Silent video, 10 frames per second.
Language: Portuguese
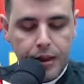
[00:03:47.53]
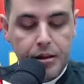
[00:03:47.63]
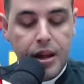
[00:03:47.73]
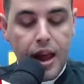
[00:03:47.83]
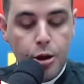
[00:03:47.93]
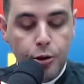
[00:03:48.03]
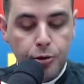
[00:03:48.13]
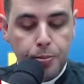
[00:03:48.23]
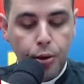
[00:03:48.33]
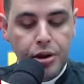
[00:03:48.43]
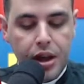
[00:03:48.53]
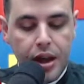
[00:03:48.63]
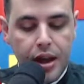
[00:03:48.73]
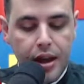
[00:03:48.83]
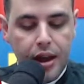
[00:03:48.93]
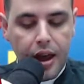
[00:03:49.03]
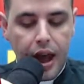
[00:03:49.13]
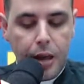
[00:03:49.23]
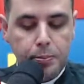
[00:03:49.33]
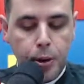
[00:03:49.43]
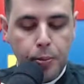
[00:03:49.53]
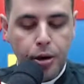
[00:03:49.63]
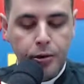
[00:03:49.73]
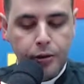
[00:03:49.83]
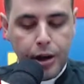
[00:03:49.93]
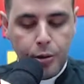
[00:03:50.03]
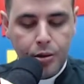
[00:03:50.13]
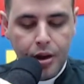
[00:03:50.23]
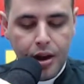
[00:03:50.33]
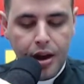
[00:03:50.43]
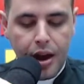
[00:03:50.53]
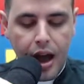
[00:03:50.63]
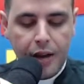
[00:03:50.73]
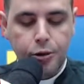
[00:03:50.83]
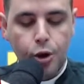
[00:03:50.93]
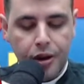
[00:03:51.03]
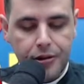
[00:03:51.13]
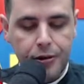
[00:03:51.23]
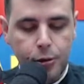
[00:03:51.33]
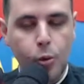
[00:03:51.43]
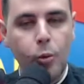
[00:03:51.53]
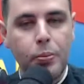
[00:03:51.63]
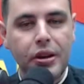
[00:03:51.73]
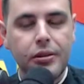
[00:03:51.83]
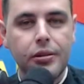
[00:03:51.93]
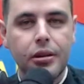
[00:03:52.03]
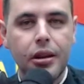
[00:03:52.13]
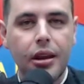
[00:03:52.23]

nem nos pune em proporção às nossas culpas.